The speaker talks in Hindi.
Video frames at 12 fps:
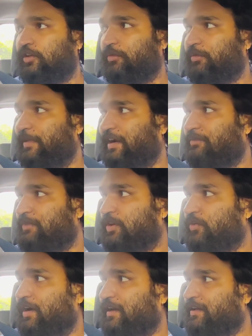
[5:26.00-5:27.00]
अभी मैडम
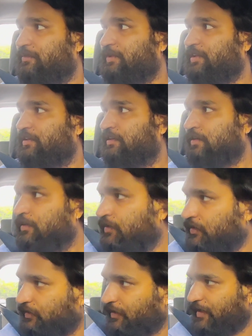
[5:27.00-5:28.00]
देखो आ रही है अपनी
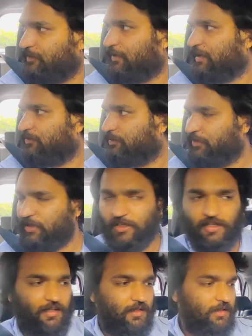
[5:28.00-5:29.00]
ये आई मैडम अपनी
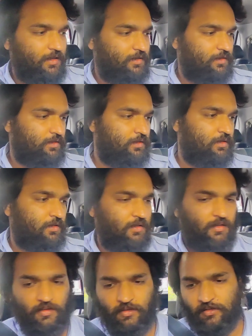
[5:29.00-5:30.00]
निकल कर
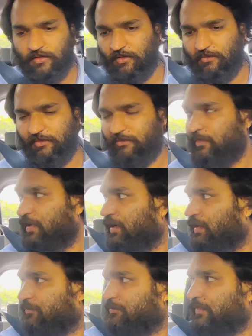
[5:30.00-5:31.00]

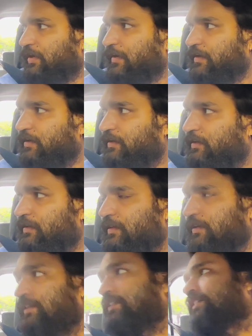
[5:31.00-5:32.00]
मैडम
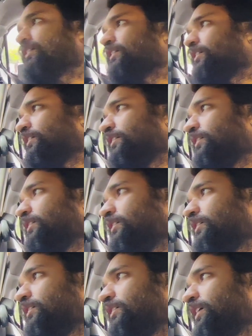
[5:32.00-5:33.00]
आएगी
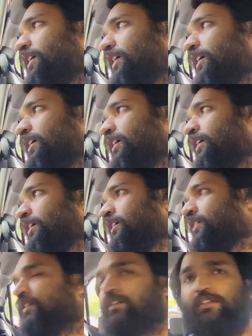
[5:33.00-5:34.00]
क्या
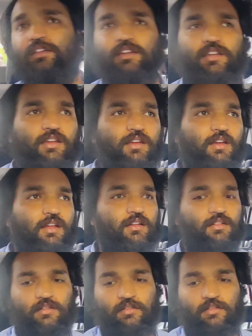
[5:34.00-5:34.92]
ये नहीं है यार